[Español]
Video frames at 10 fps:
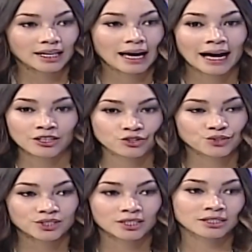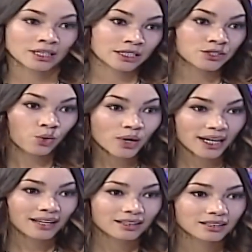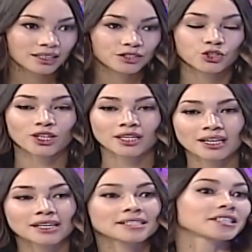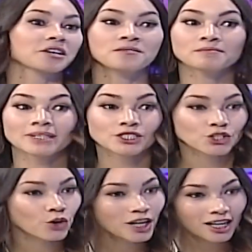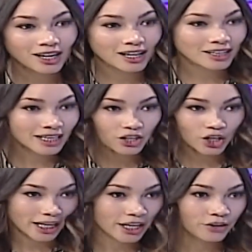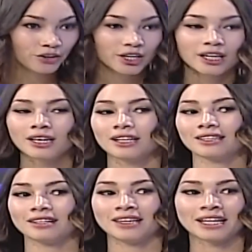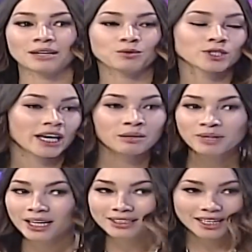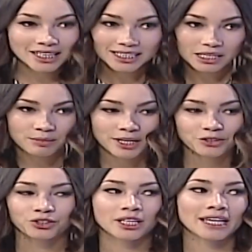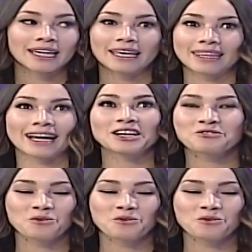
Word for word: años de, escuela, yo tenía que inscribirme sola en, el colegio, tenía que buscar mi acta de nacimiento, tenía que darle un